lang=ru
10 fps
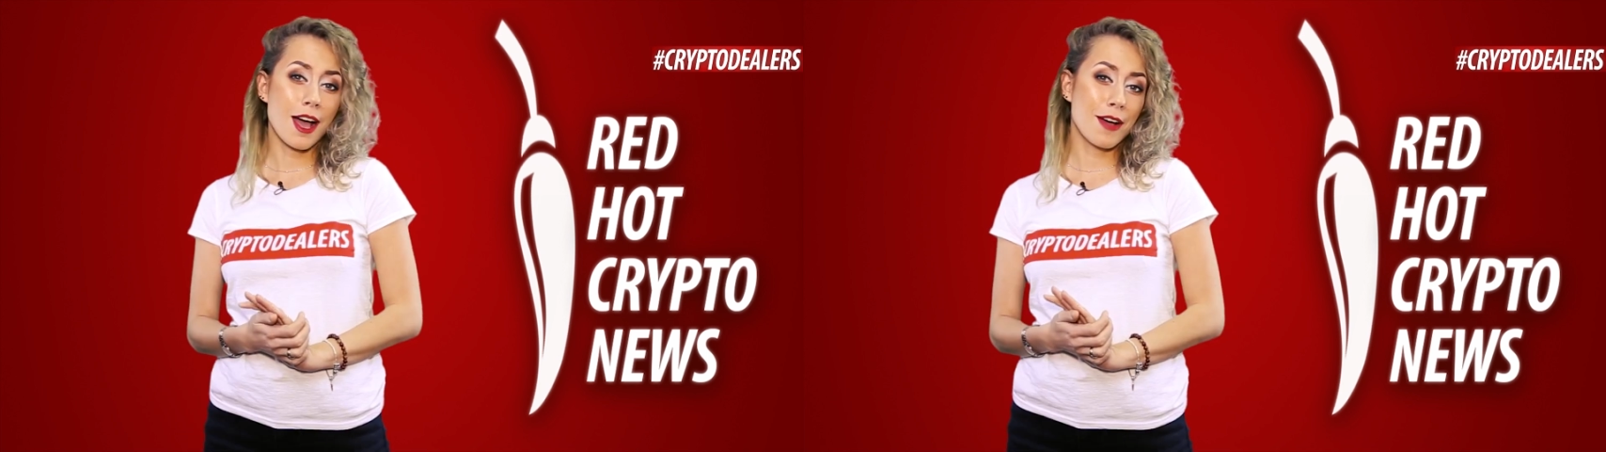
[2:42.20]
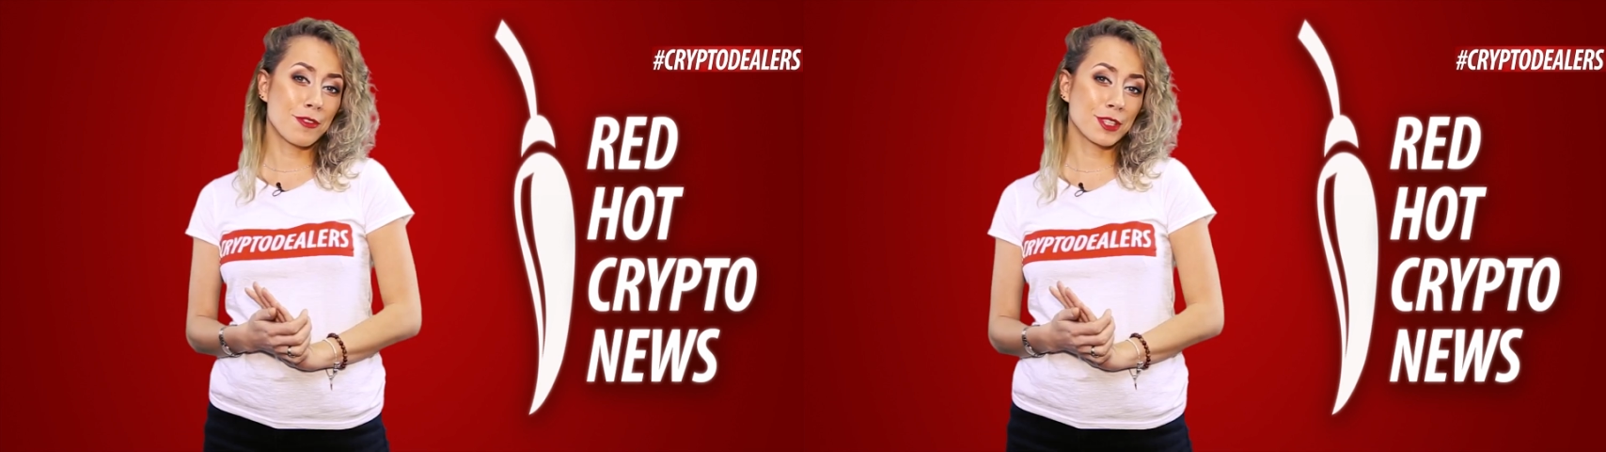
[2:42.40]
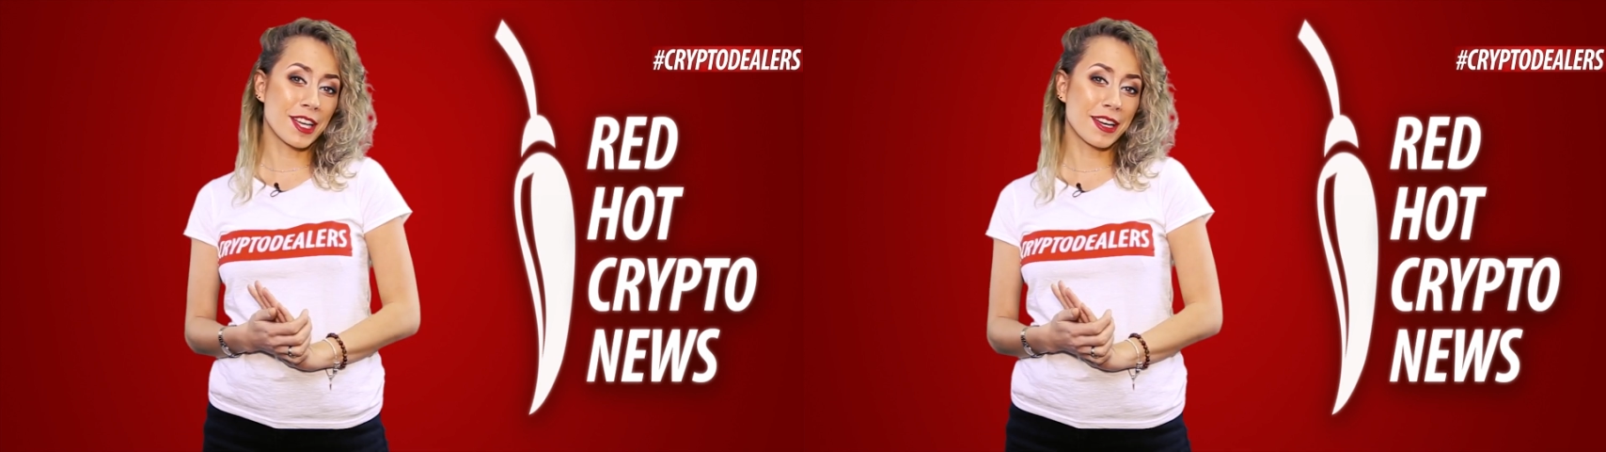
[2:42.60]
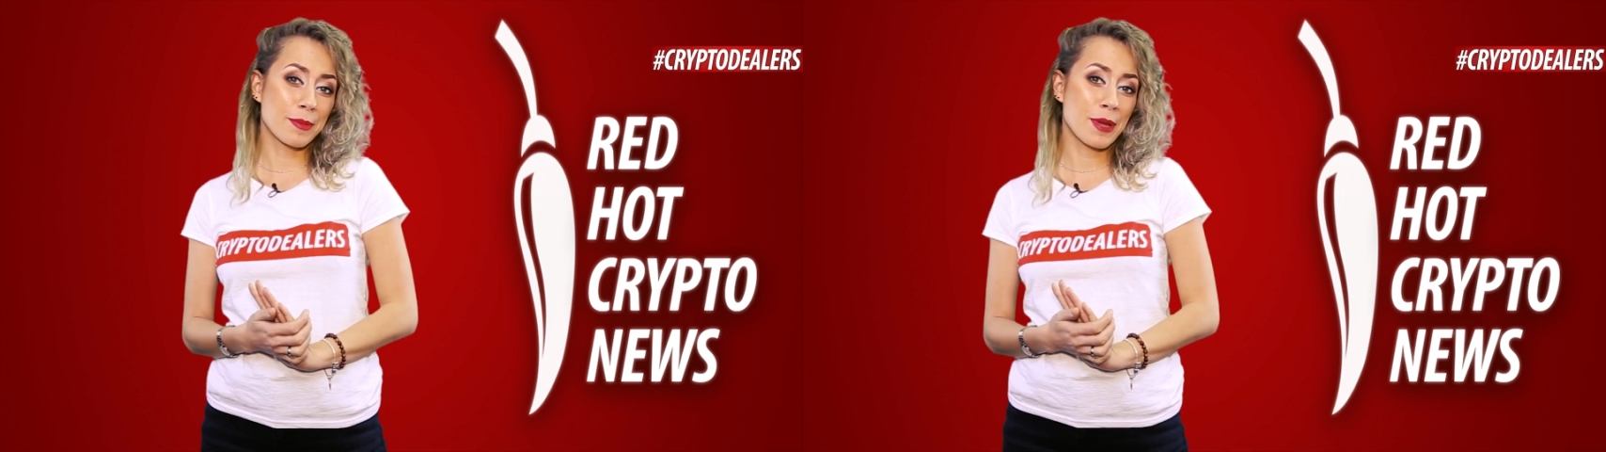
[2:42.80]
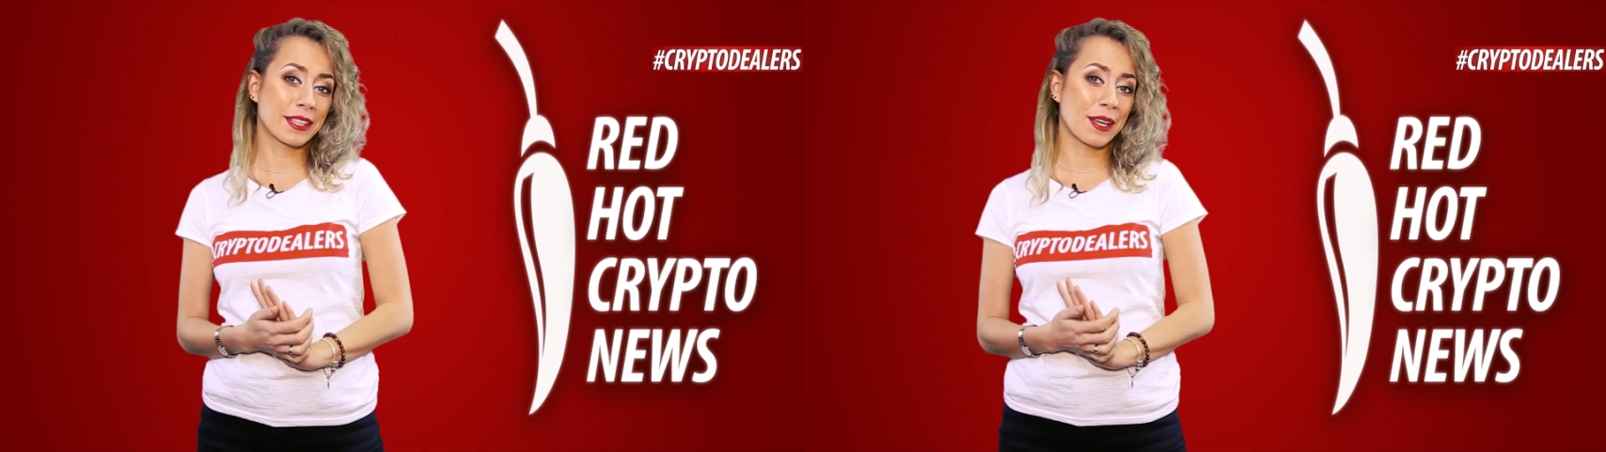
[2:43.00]
А вот как
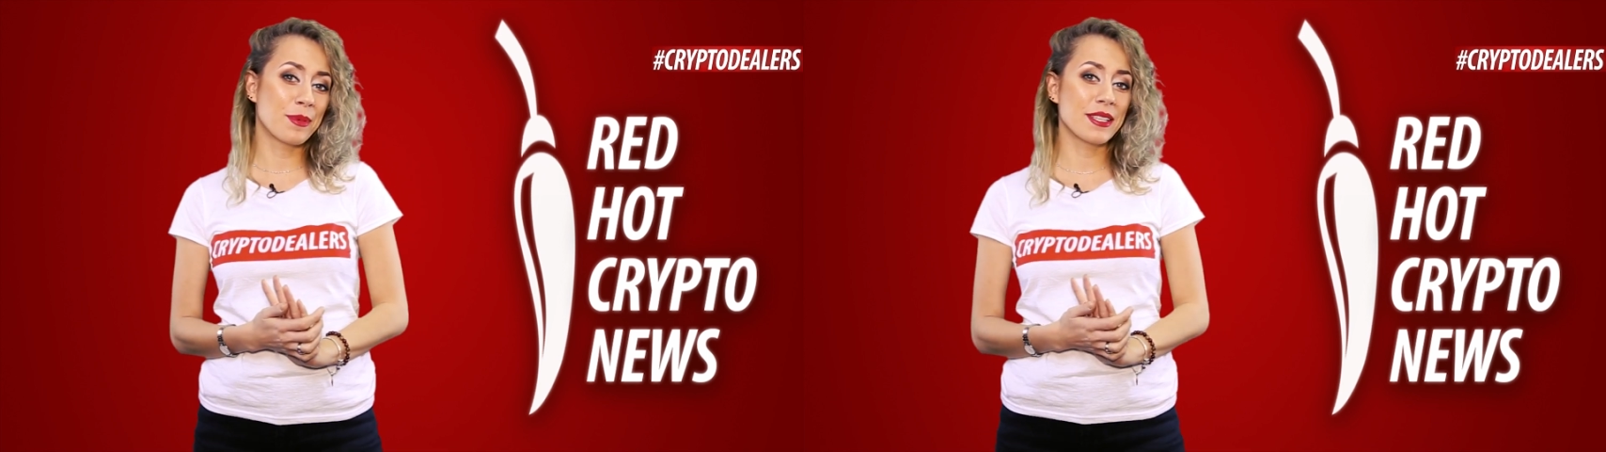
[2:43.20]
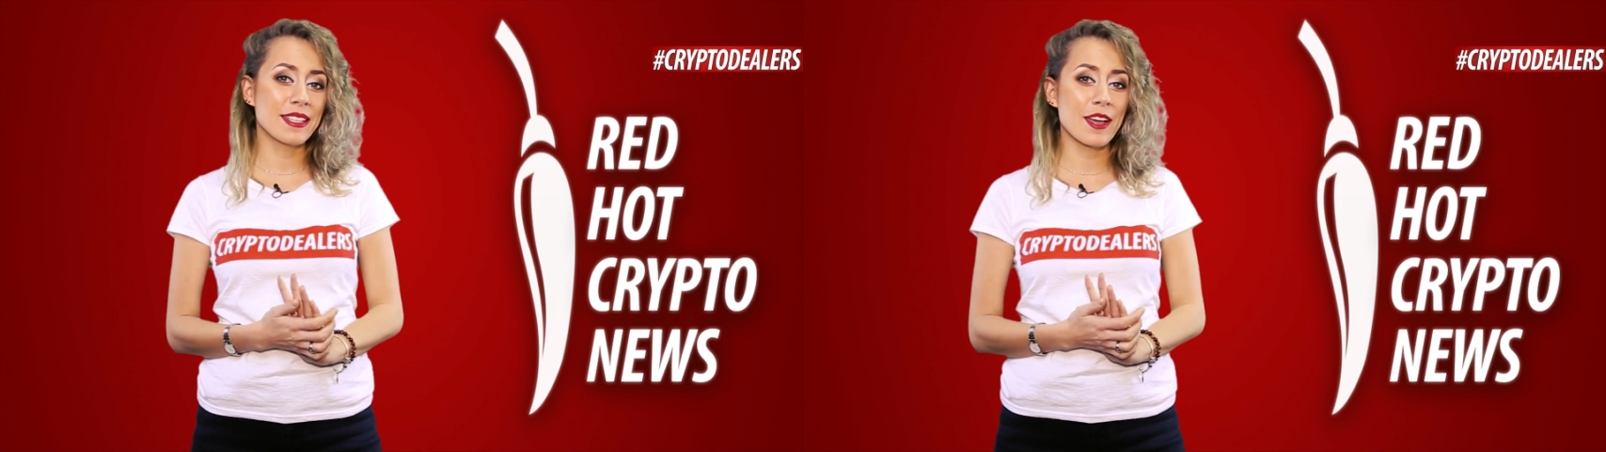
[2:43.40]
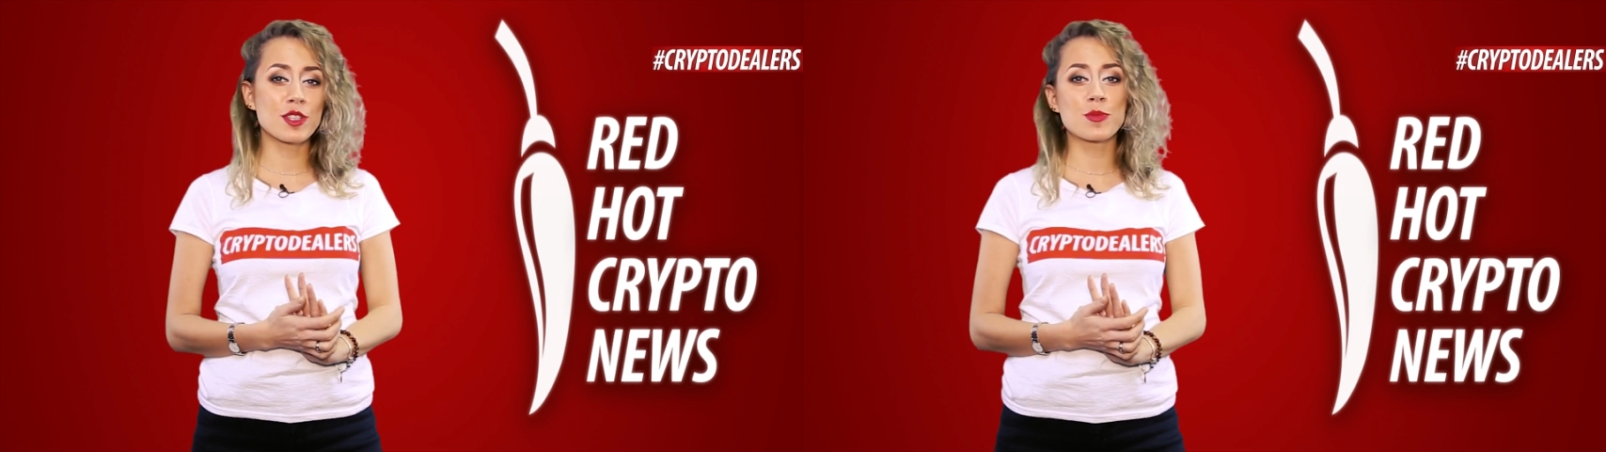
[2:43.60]
ребята объясняют